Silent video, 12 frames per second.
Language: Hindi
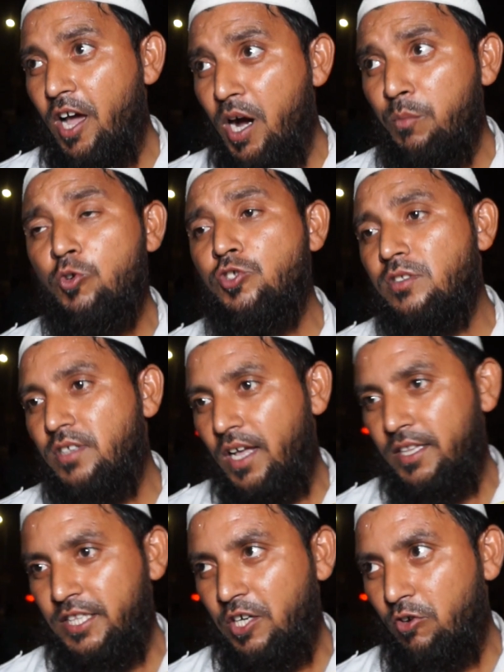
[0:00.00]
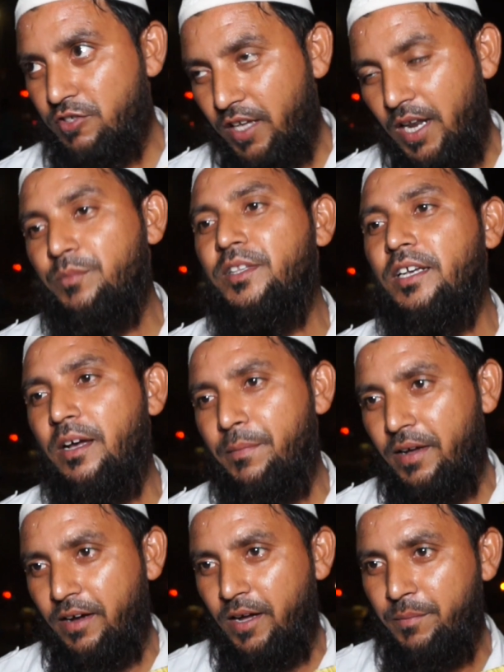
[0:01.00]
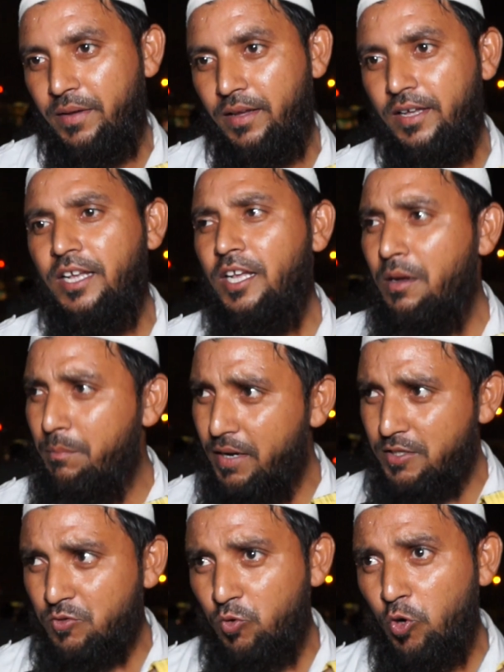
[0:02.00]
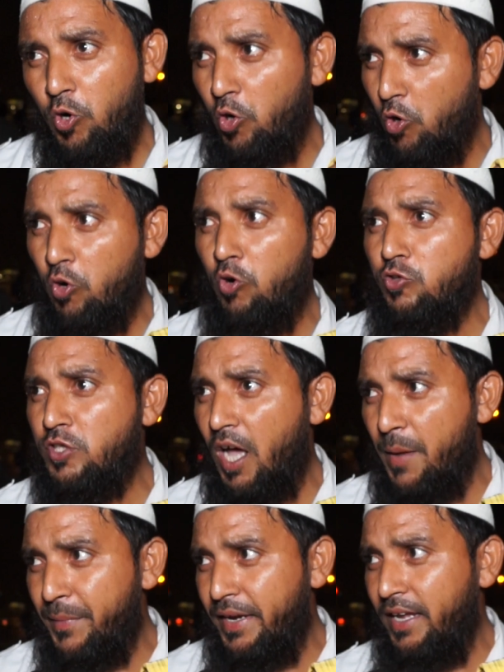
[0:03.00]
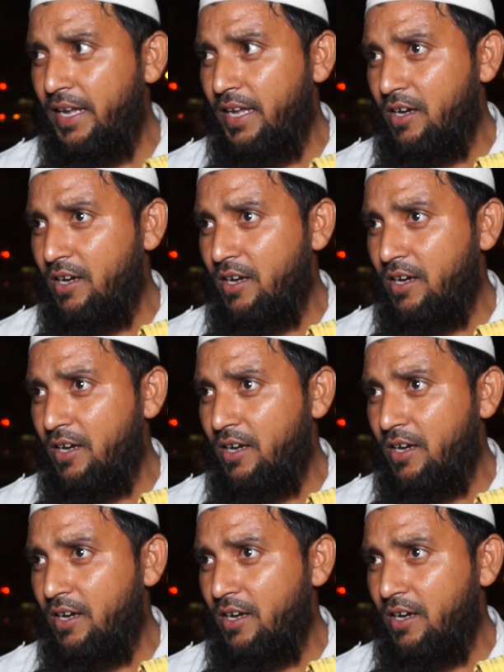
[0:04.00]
अमन शांति और सलामती का पैगाम है बस वो लोगों को सामने